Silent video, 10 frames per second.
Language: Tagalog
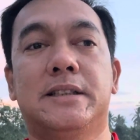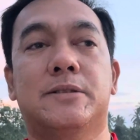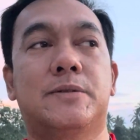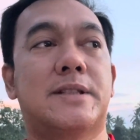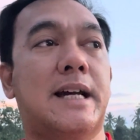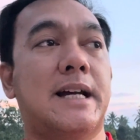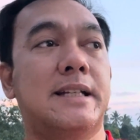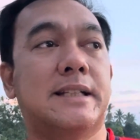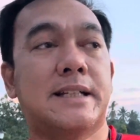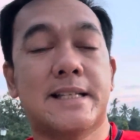kung
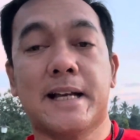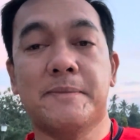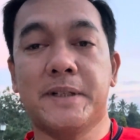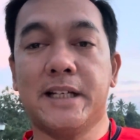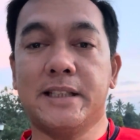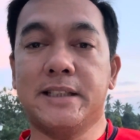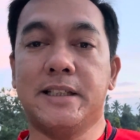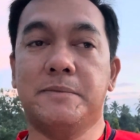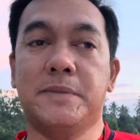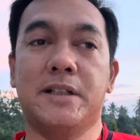saan kasama
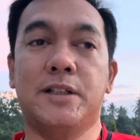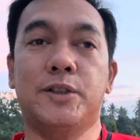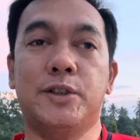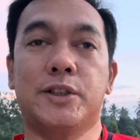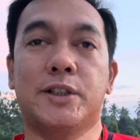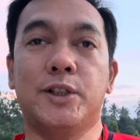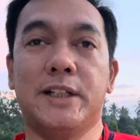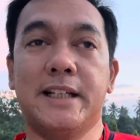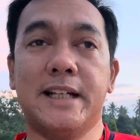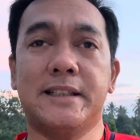natin ang mga lolo at
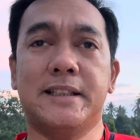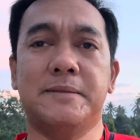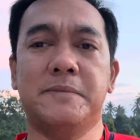lola natin.